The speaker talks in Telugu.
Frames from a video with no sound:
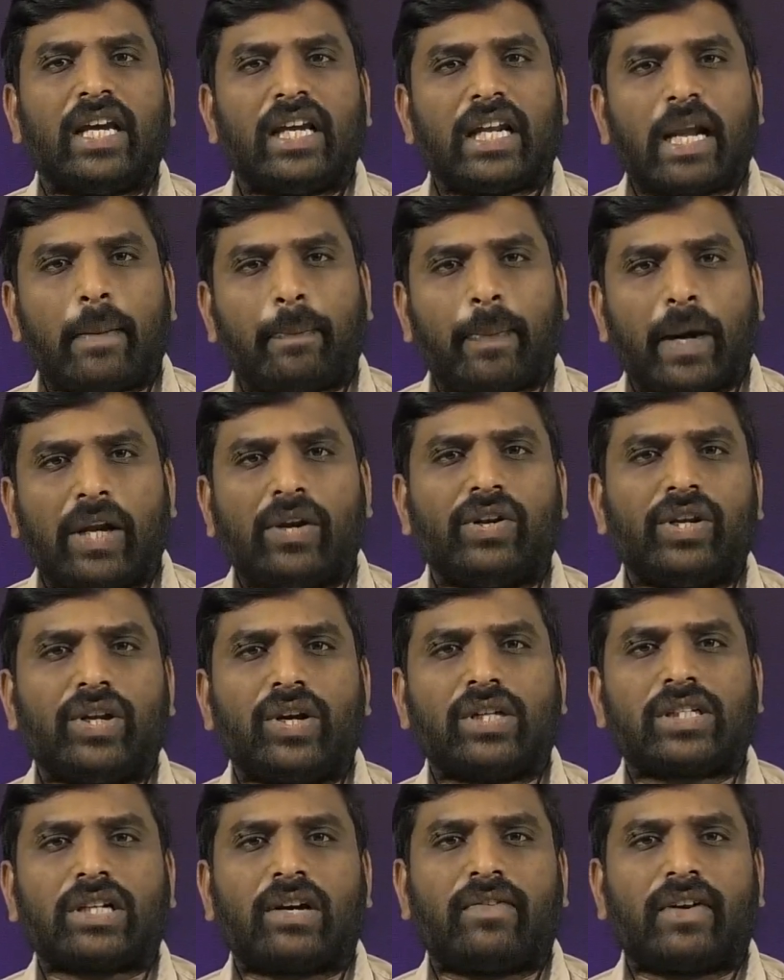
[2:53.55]
ఇలా పలు
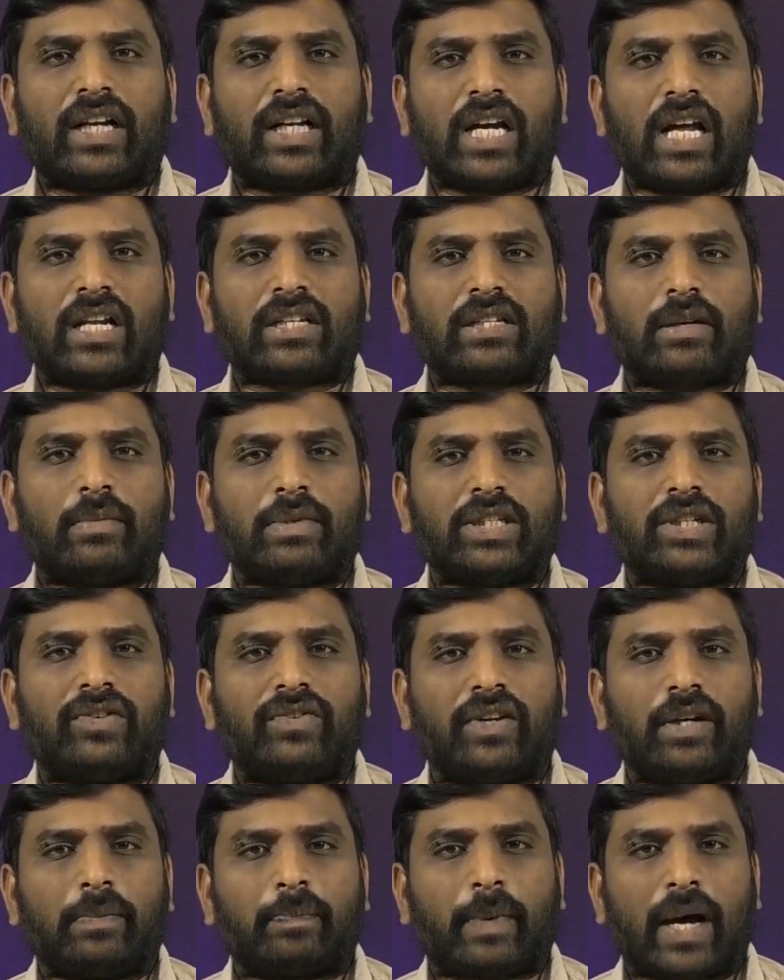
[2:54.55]
నియోజకవర్గాలకు
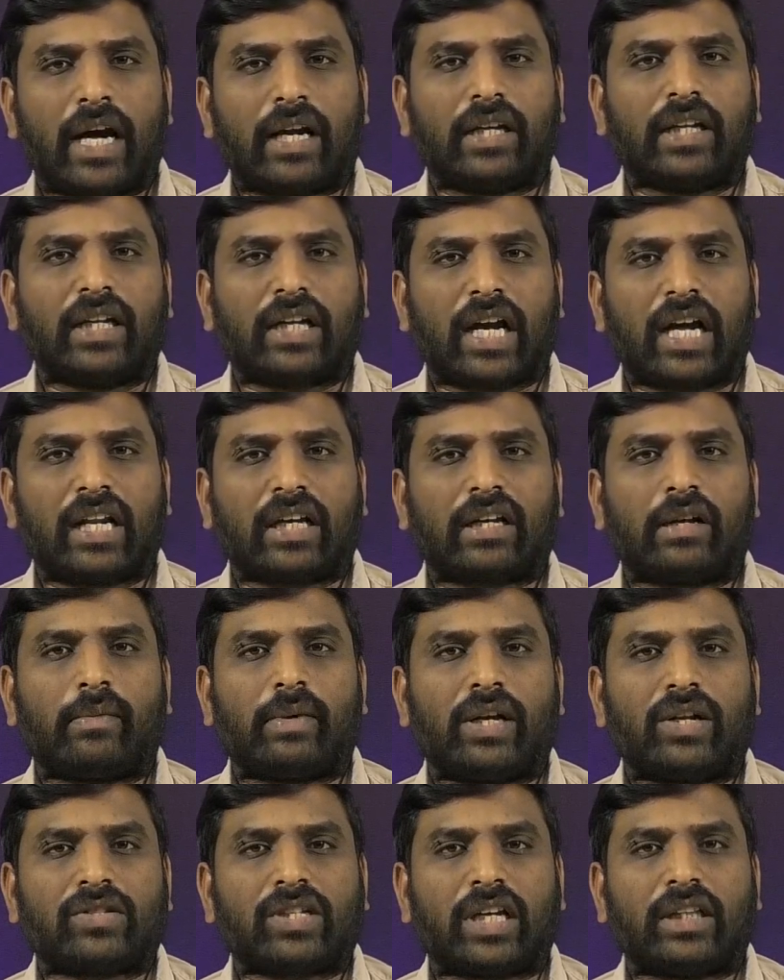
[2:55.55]
సంబంధించినటువంటి పార్టీ
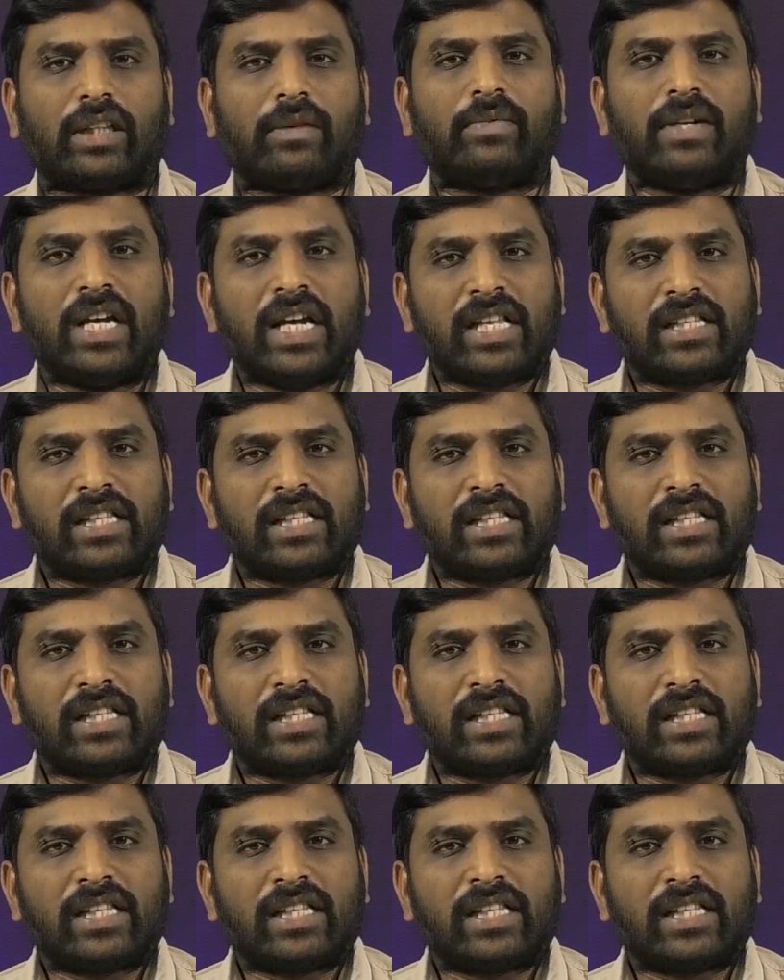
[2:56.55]
కార్యక్రమాల్లో సైతం